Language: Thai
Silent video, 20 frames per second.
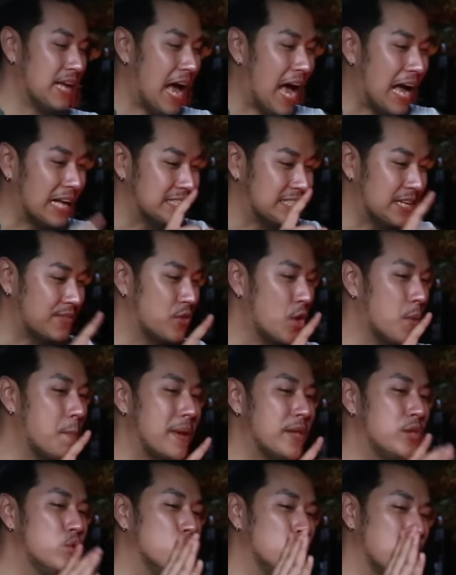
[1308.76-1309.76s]
อาจจะต้อง
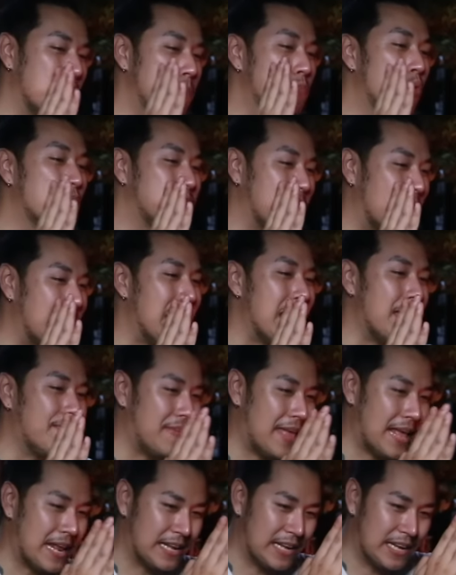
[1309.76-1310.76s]
ไปอยู่ในมุมนั้นแหละ
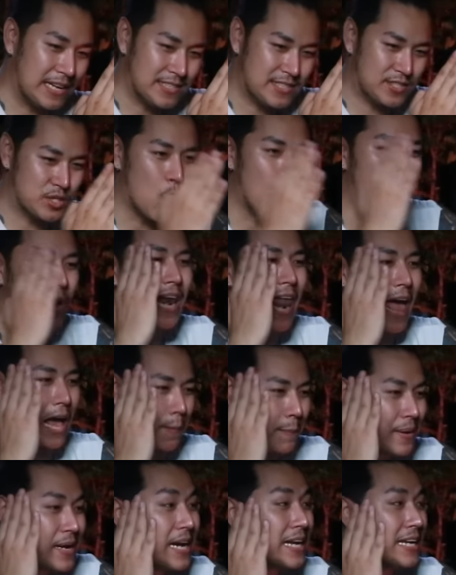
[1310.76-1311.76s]
แต่ซ้อนหลัง
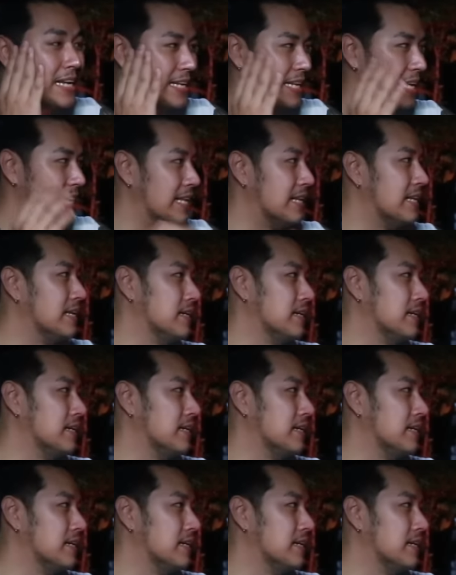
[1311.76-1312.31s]
เพื่อนใช่่